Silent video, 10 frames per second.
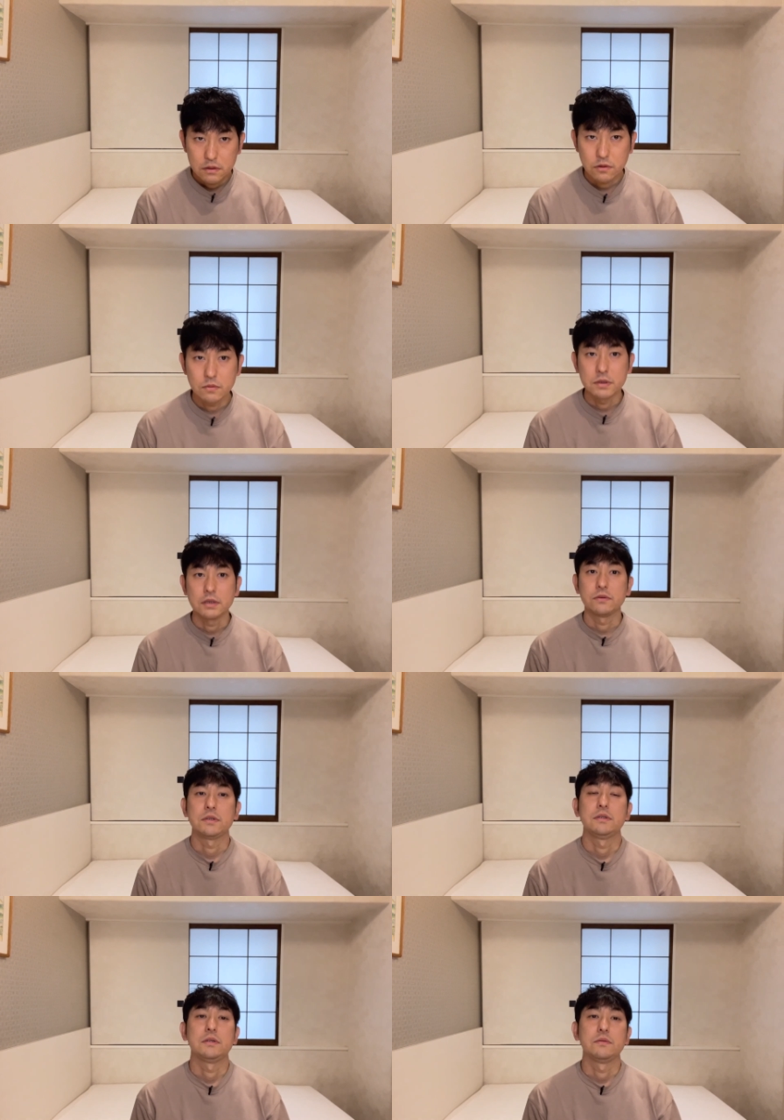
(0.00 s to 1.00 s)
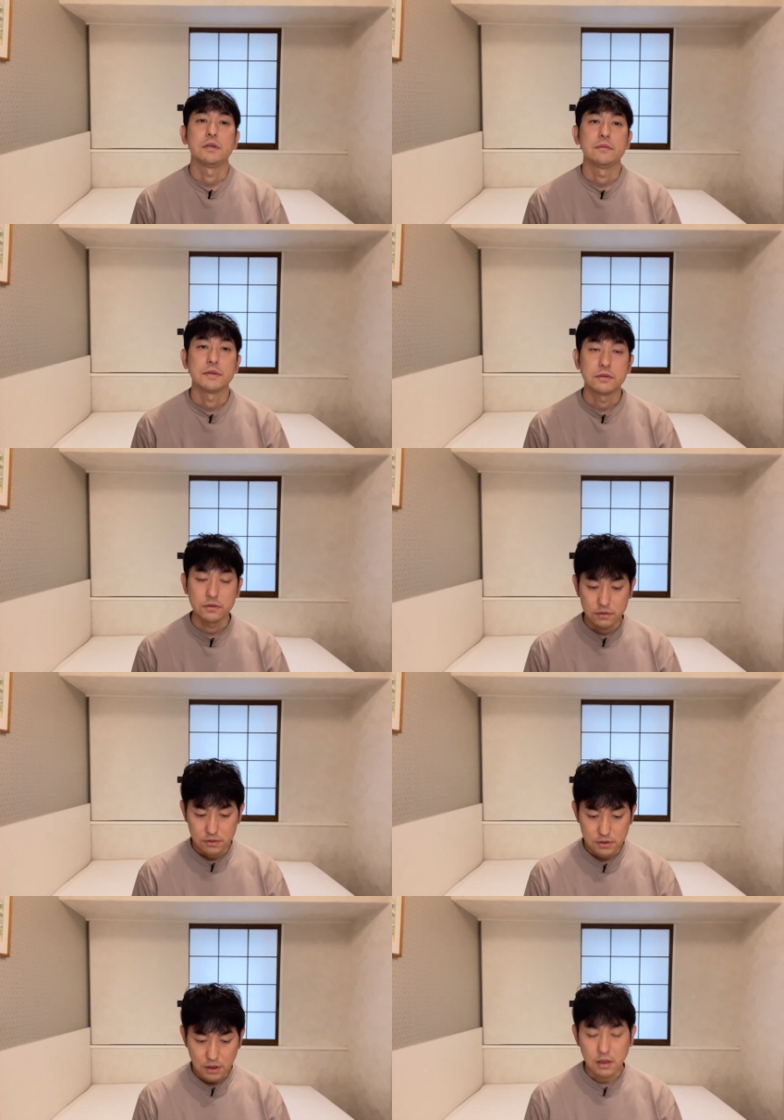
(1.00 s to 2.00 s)
どうも、斉藤紳士でございます。
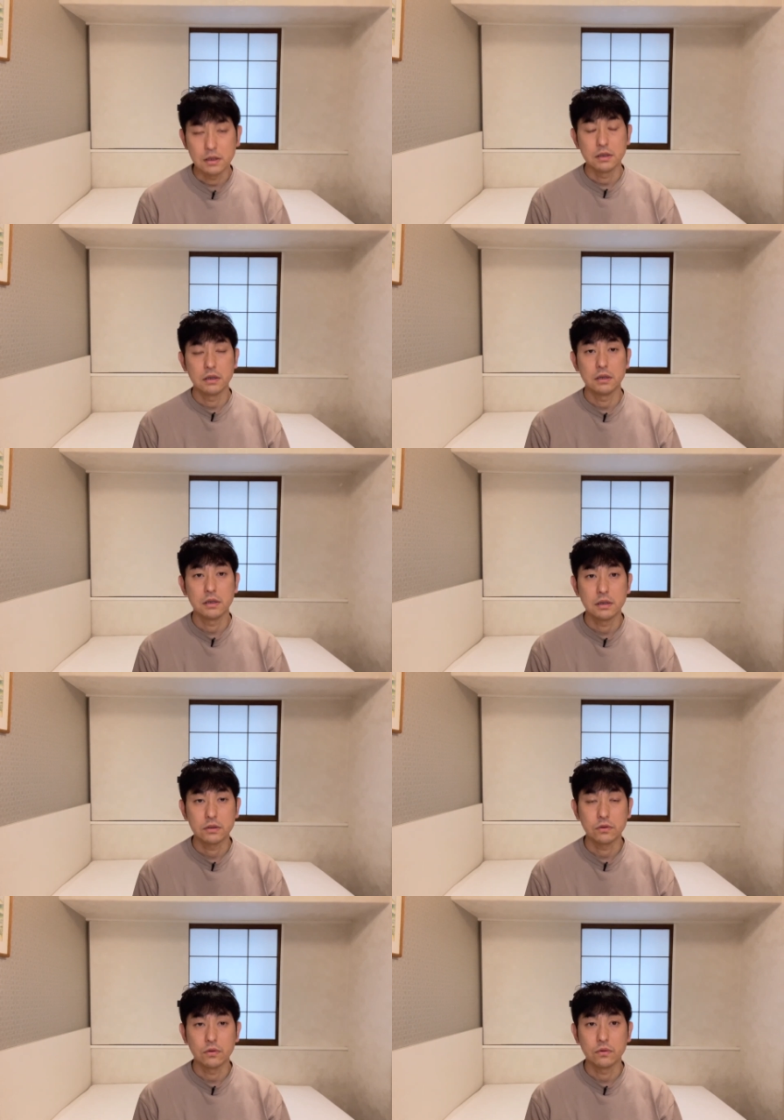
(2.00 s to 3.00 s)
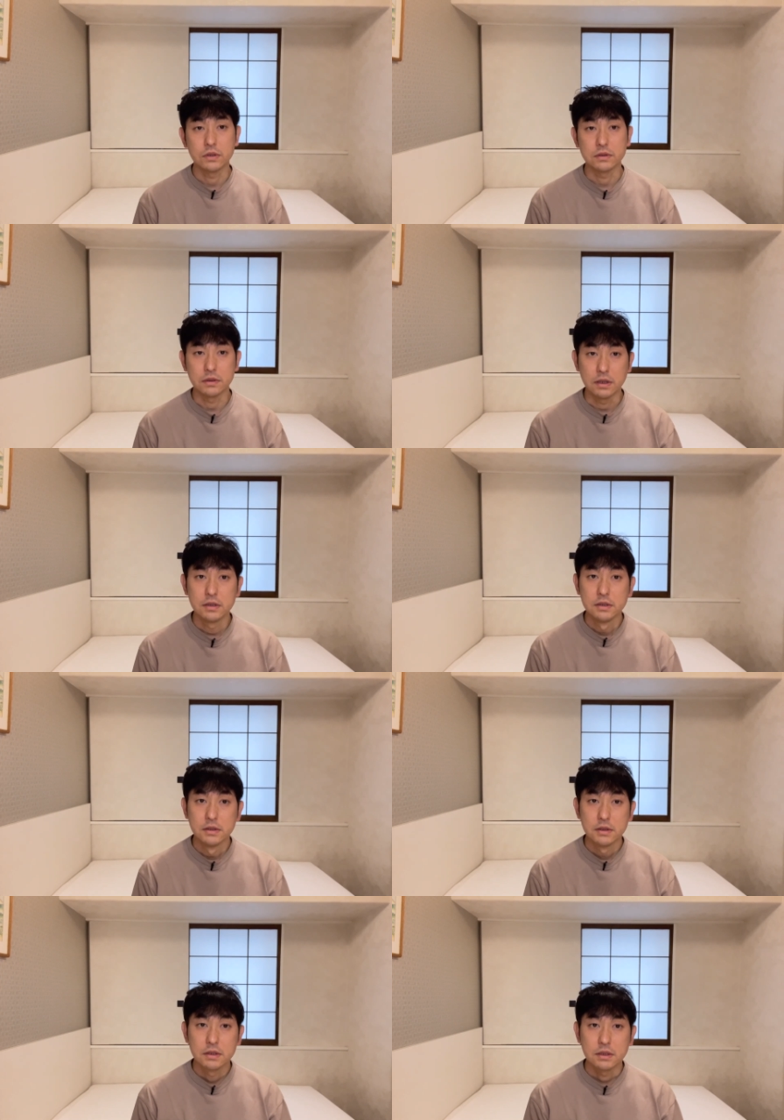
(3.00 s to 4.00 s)
さあ、えー、っとですね、
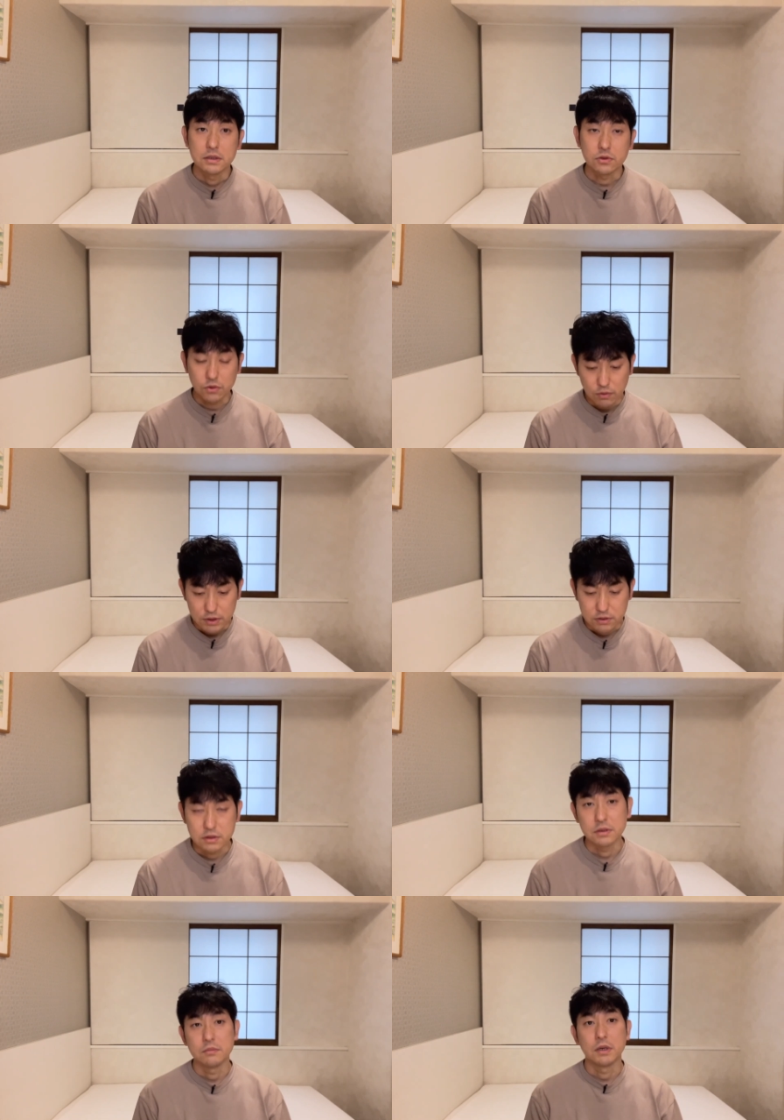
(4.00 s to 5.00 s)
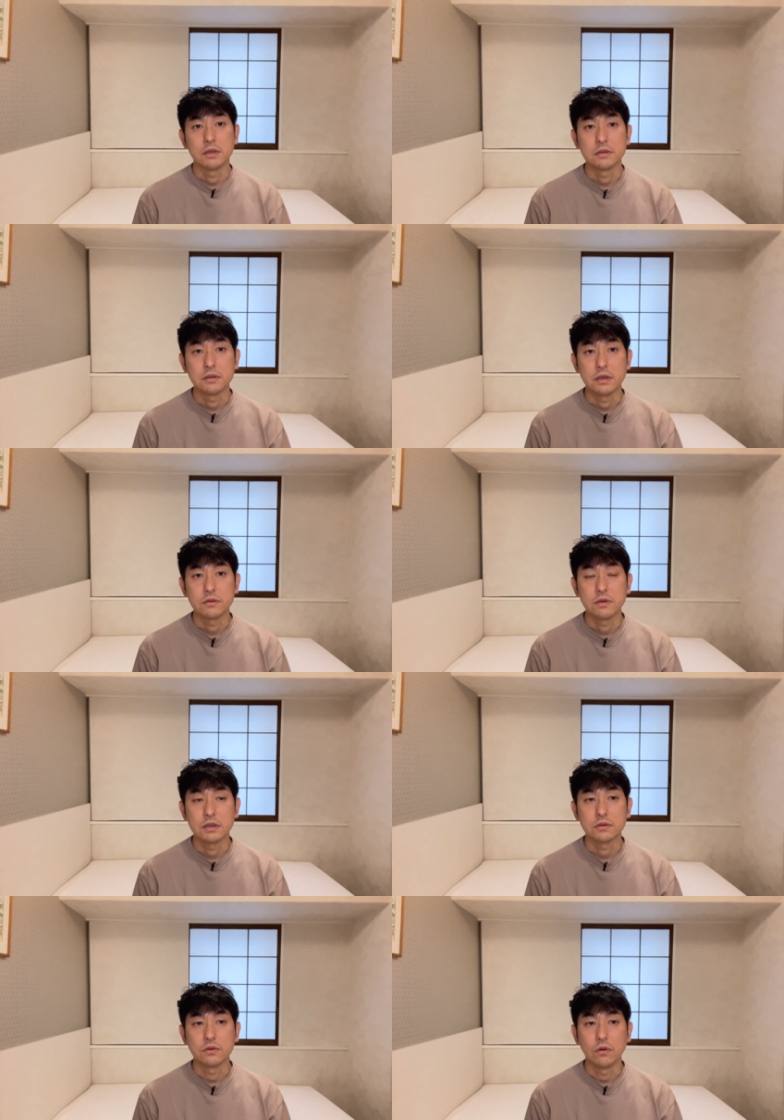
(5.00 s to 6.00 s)
えー、ちょっと私、今ですね、9
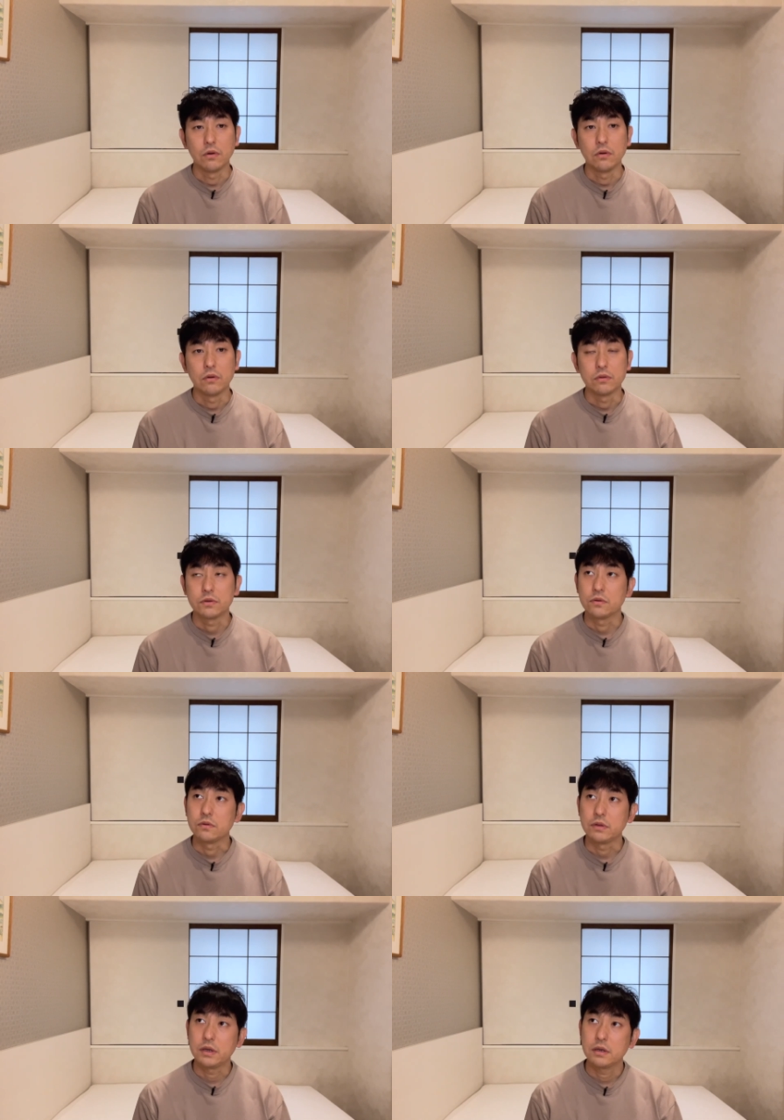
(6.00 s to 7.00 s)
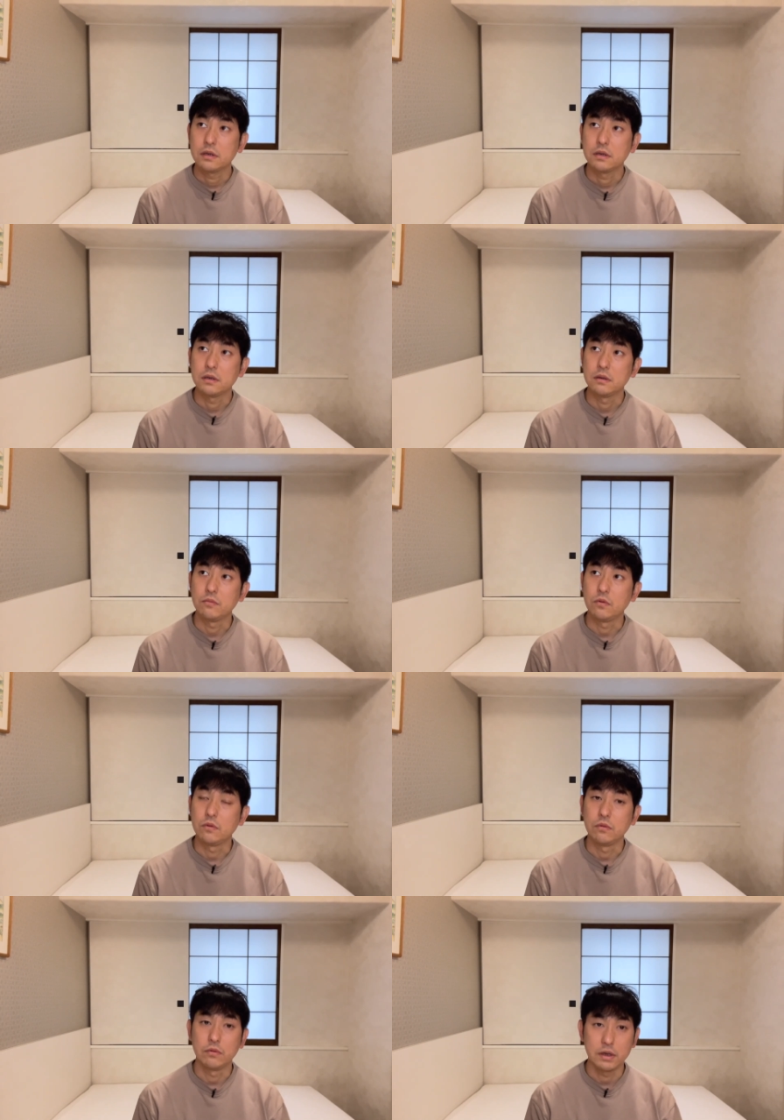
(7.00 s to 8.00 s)
月のちょうどね、えー、も
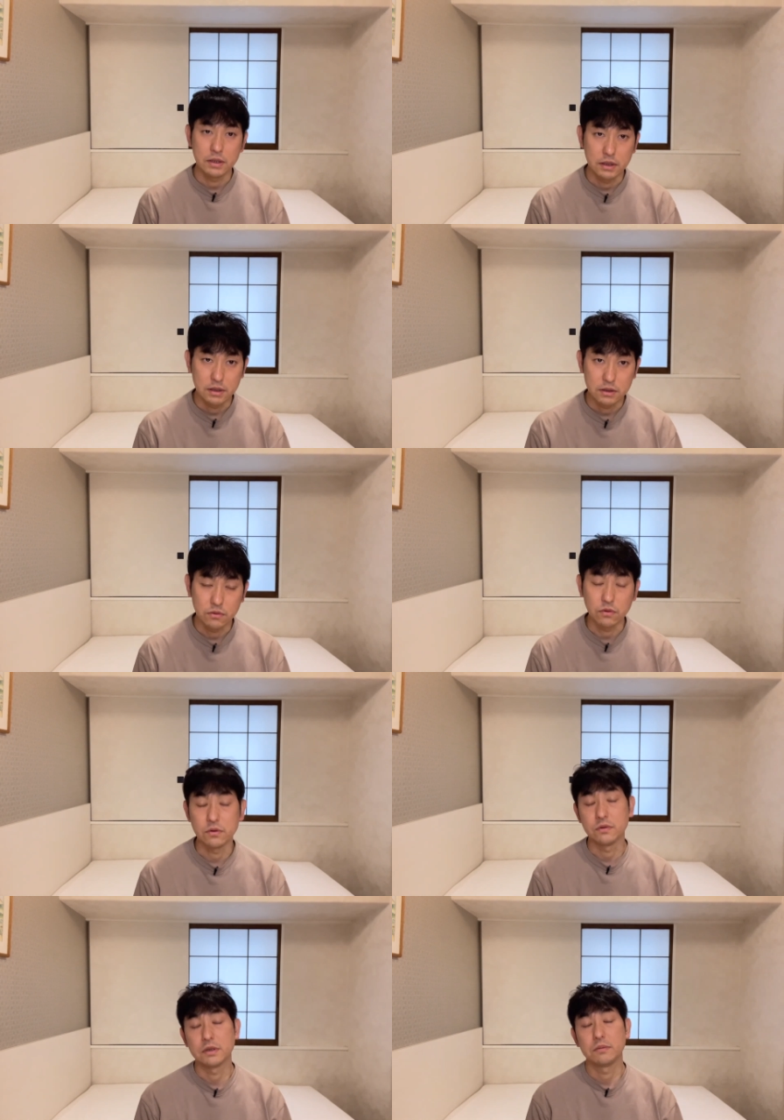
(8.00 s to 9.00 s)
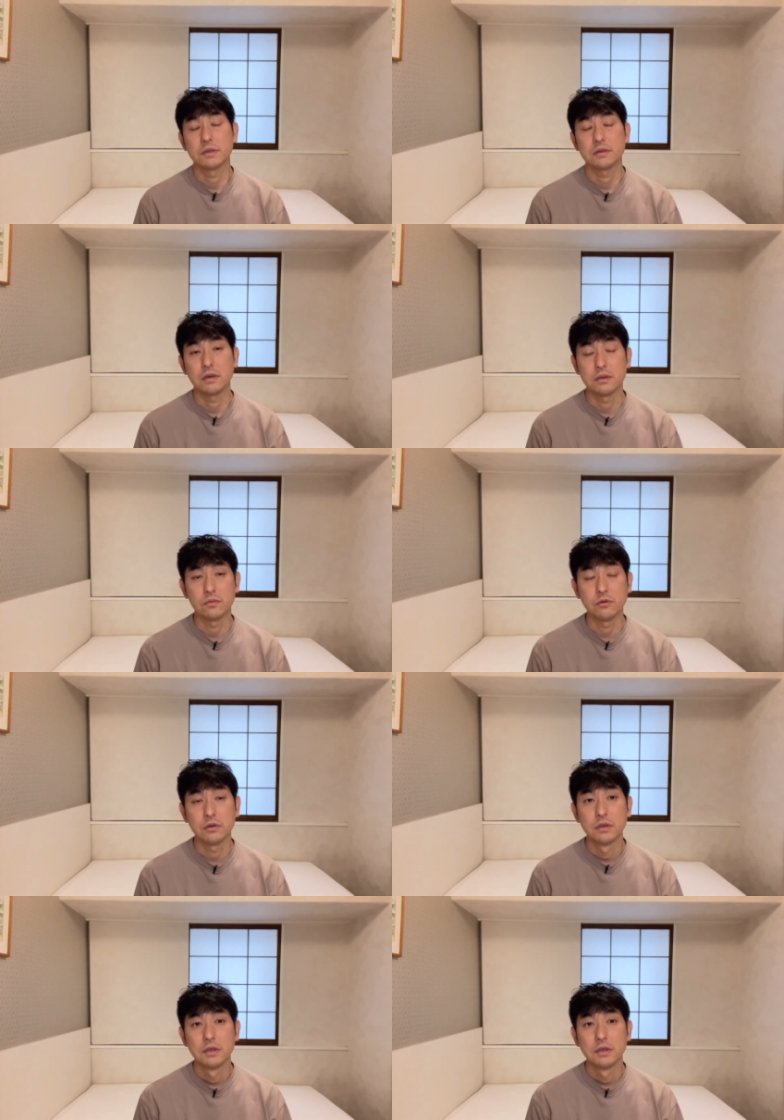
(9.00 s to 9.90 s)
う終わり頃でございますけれども、